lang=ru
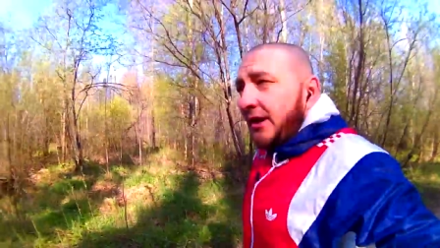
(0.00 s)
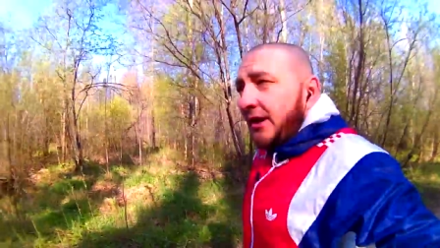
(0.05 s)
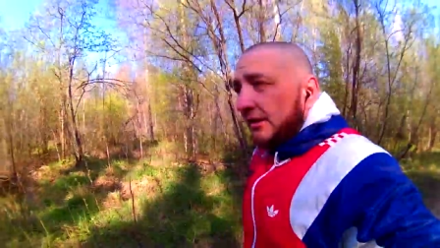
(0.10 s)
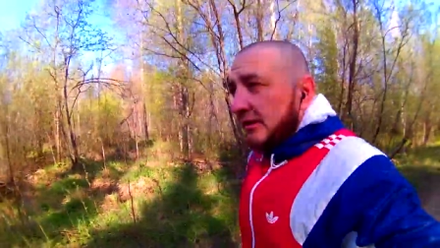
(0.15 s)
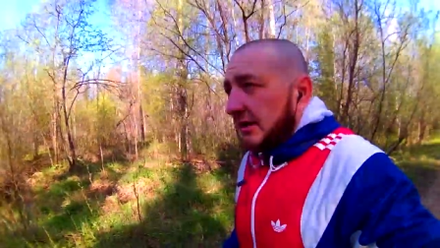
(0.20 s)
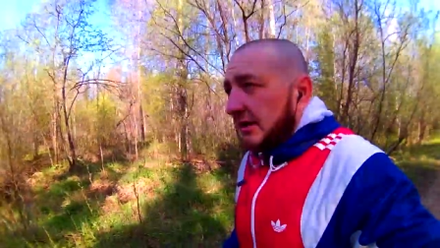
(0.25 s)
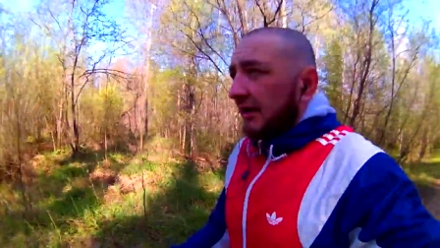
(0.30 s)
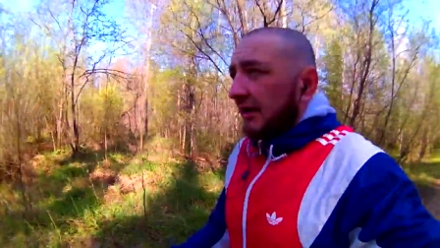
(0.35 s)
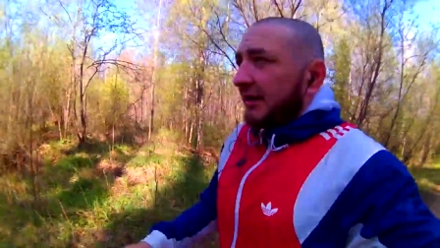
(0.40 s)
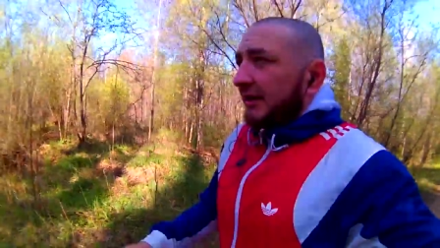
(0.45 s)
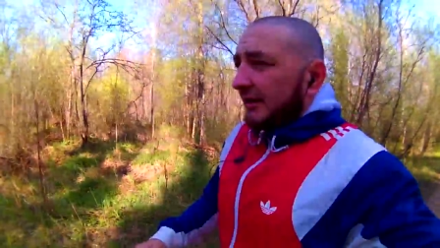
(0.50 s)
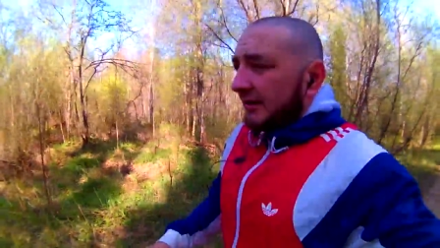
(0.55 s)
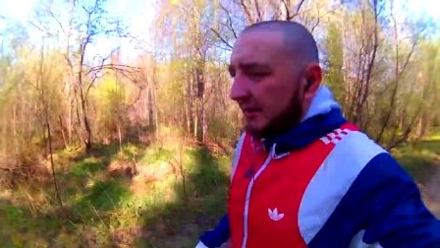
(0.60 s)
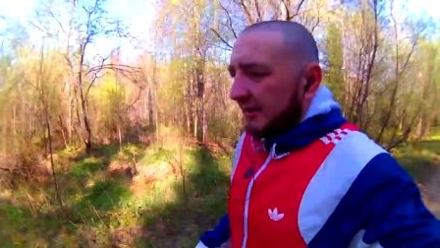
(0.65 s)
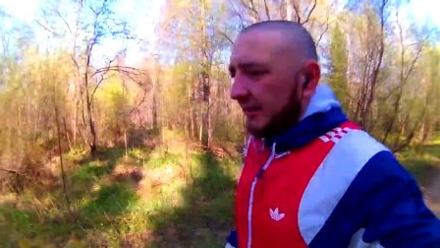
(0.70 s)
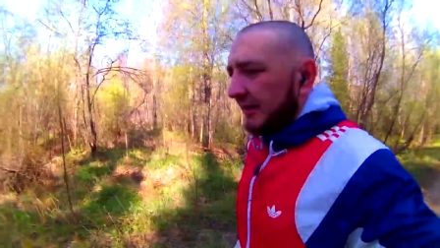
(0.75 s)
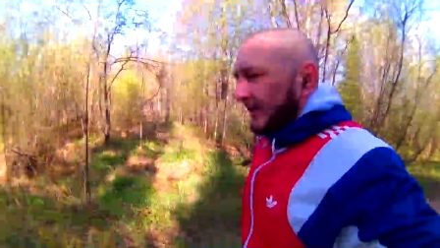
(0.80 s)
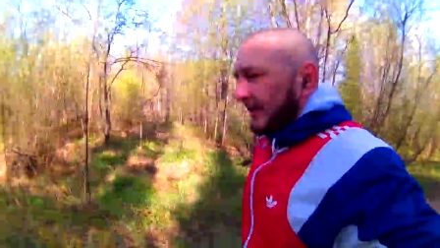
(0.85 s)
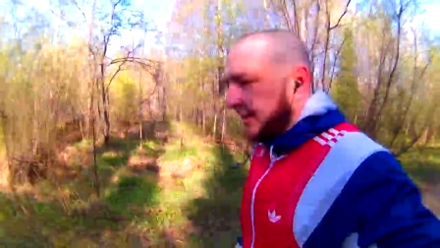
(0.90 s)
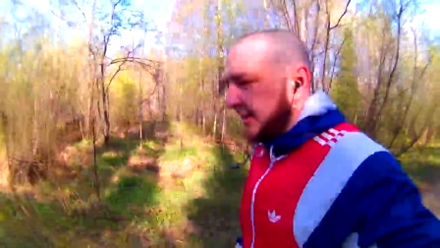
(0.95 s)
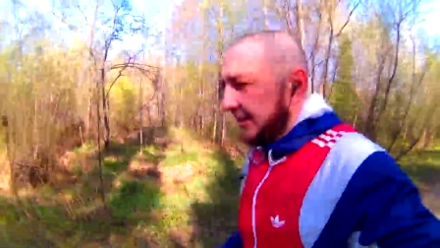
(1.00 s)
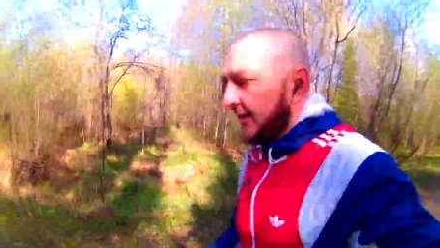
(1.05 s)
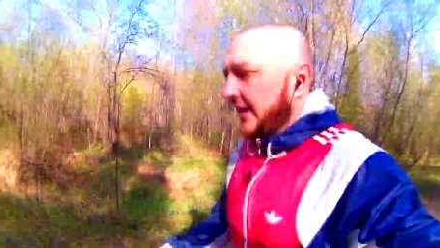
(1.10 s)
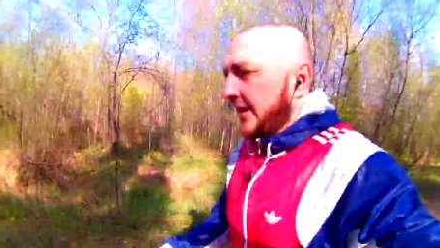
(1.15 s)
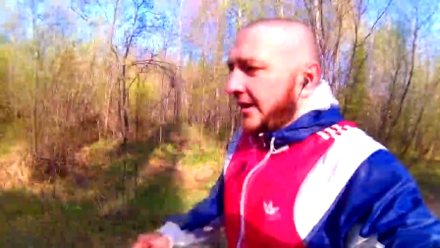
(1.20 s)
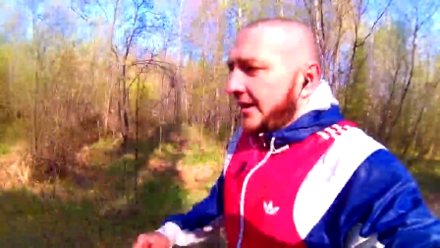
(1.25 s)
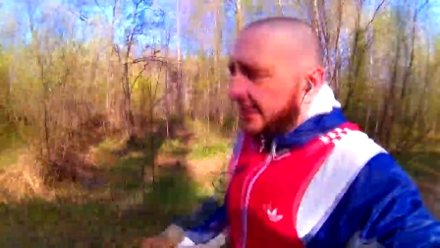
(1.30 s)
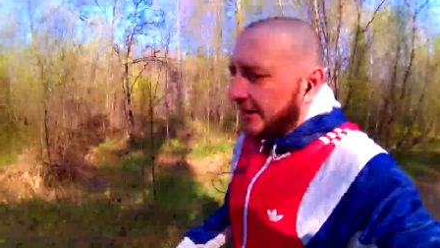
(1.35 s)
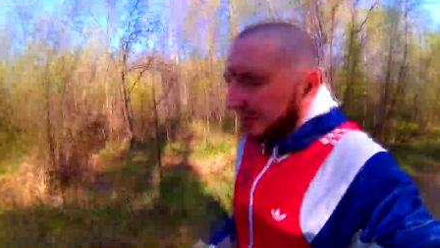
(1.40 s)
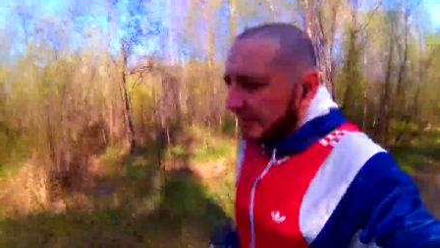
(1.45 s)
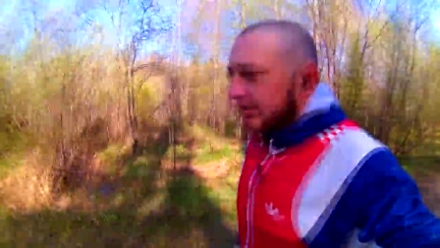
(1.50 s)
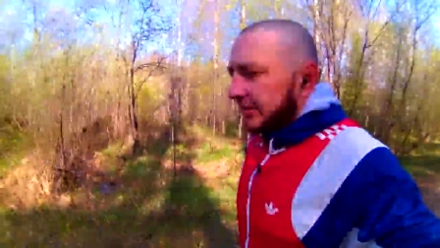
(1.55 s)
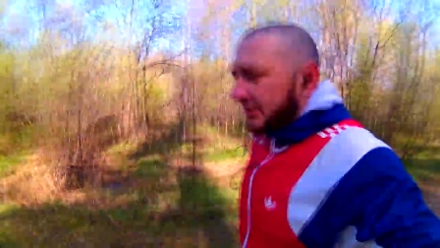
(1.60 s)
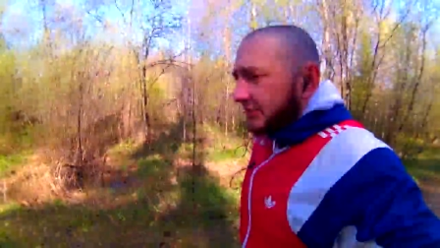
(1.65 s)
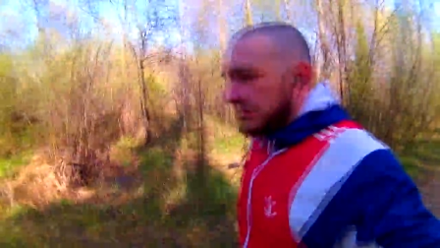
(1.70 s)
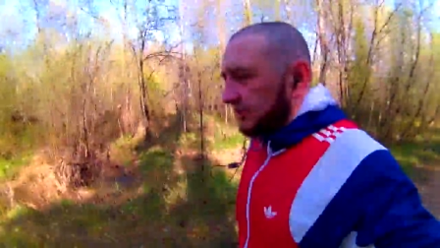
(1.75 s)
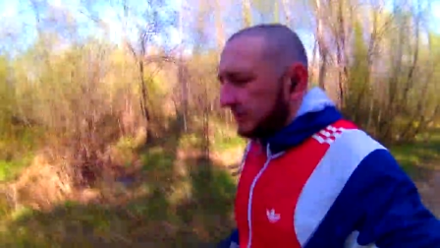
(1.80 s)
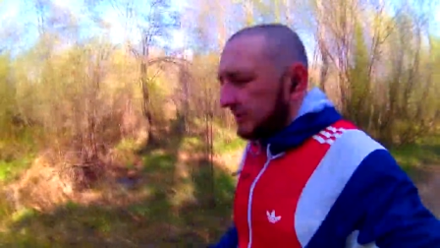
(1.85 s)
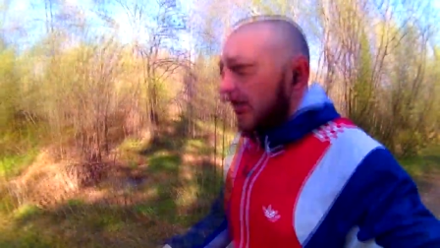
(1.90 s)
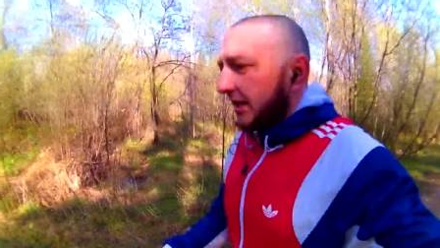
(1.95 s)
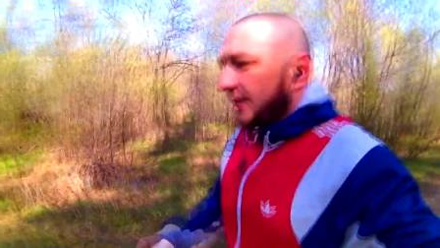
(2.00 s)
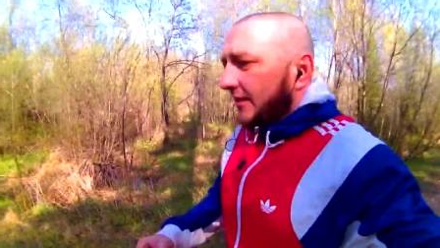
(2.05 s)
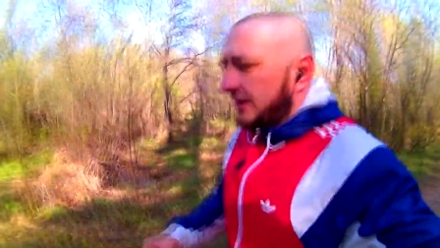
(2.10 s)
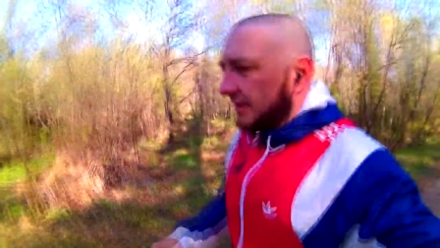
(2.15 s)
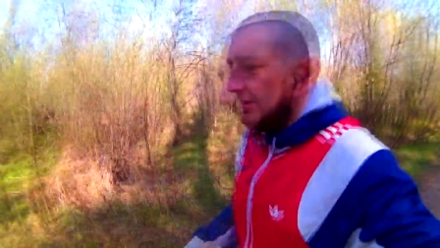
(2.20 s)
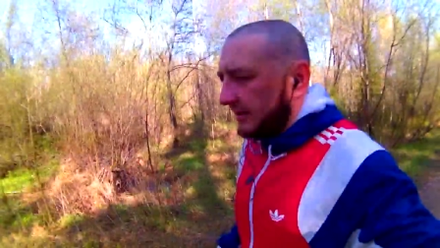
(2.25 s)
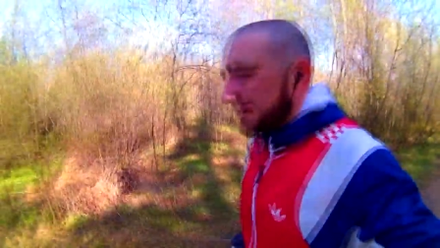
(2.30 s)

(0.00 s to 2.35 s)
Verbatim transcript: А, начинал,